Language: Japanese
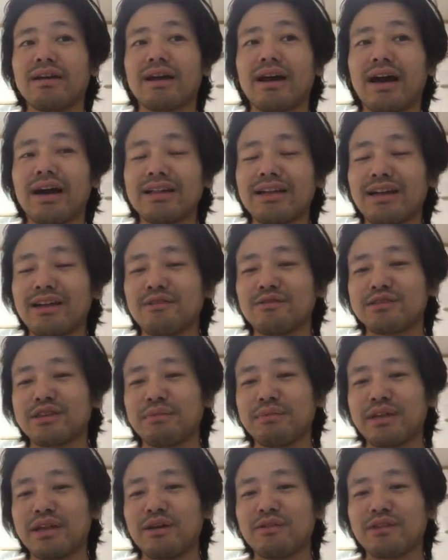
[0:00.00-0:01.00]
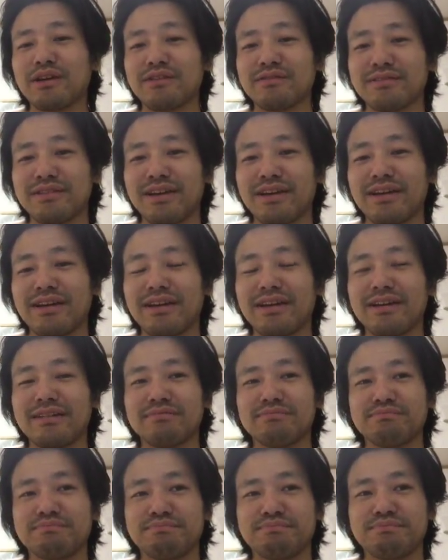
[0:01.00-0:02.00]
かなりのセミナーオタクで、
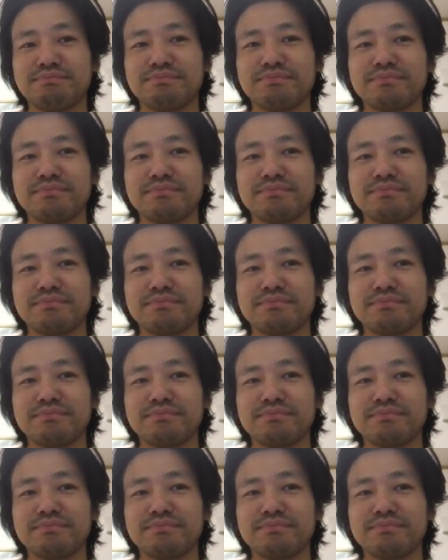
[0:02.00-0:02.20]
うん